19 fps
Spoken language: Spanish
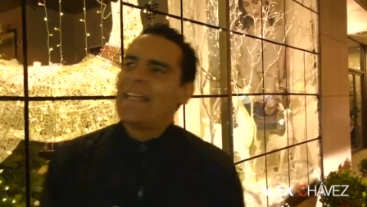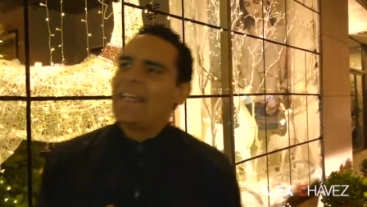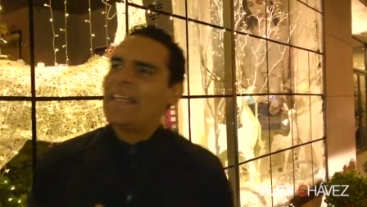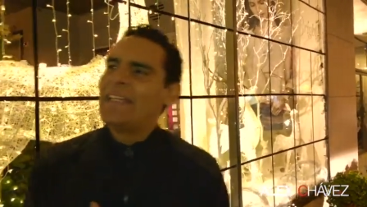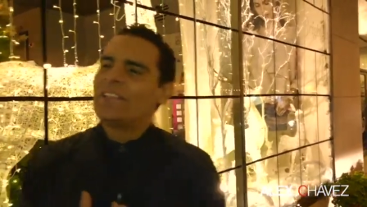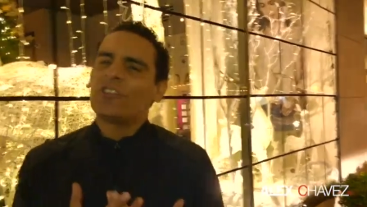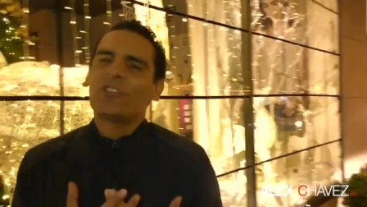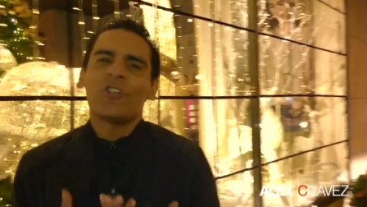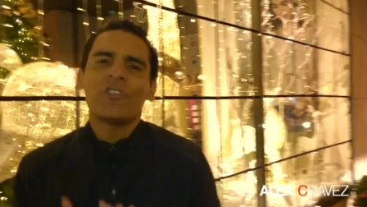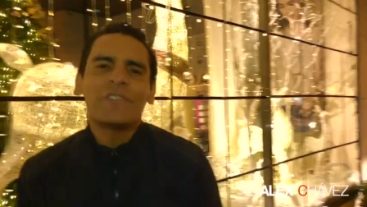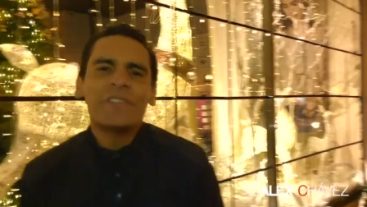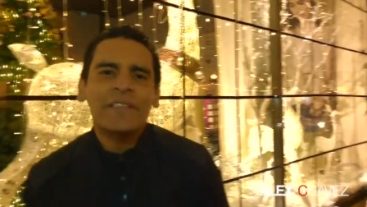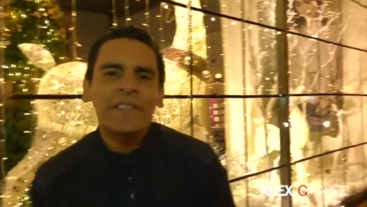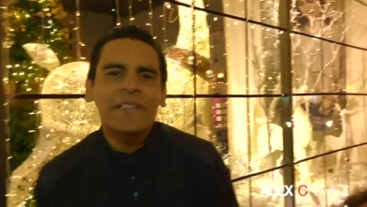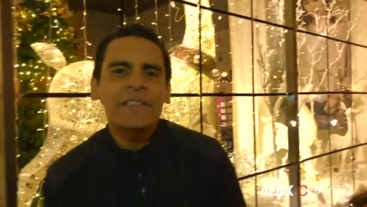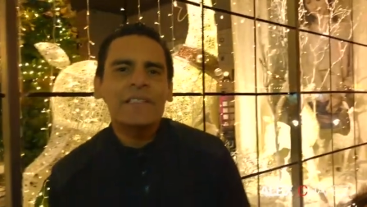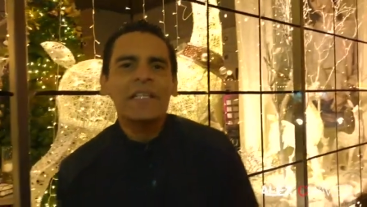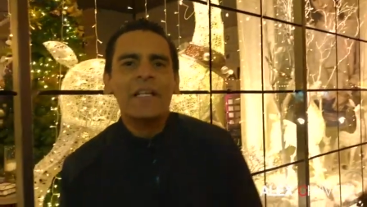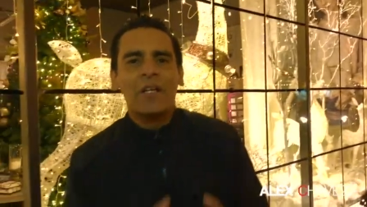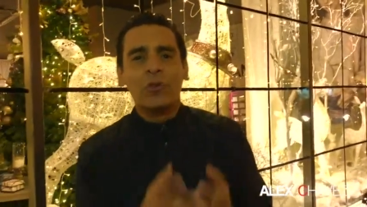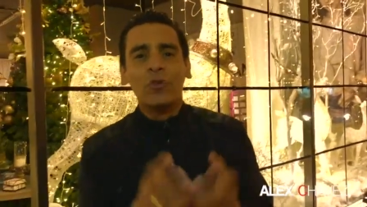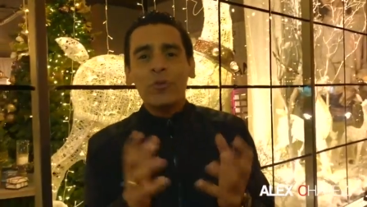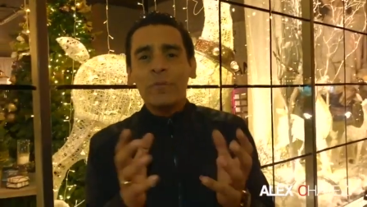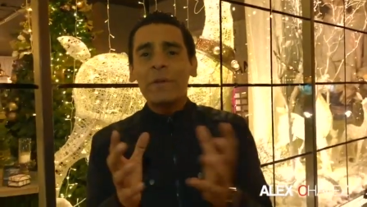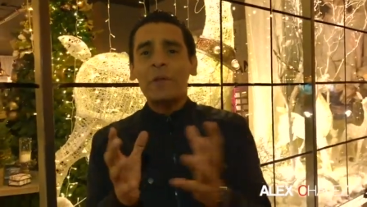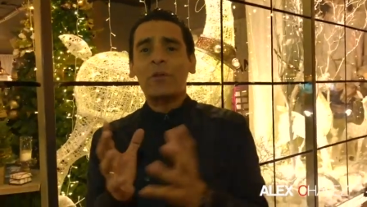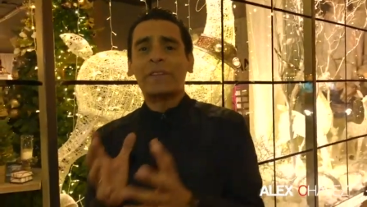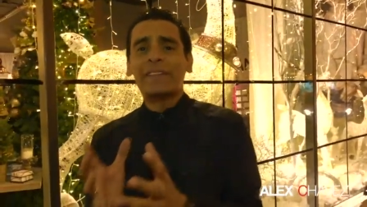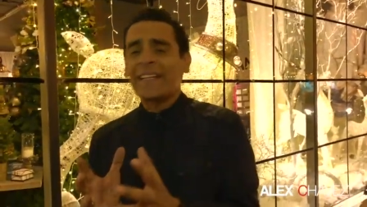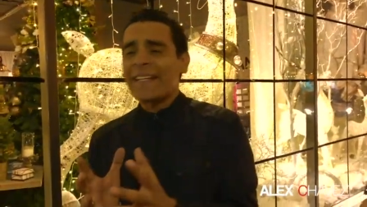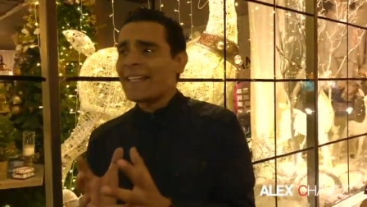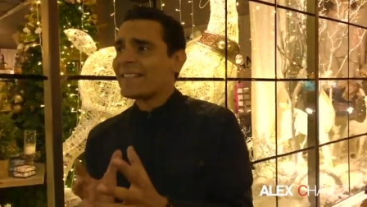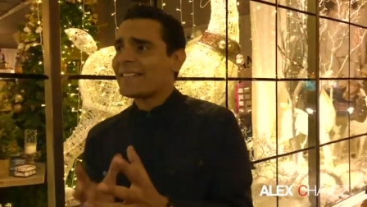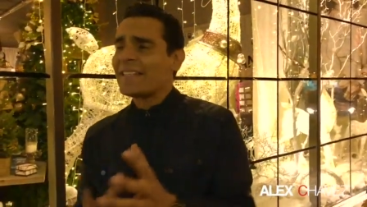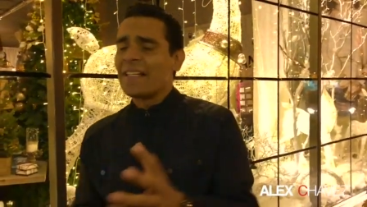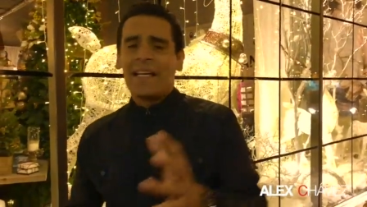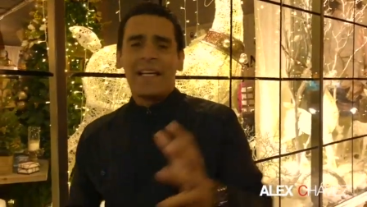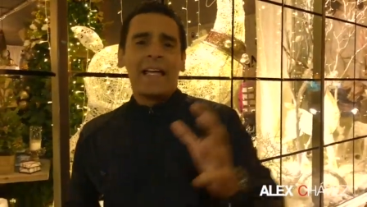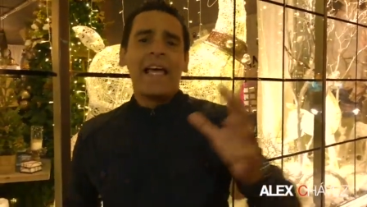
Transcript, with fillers: Entonces, número tres.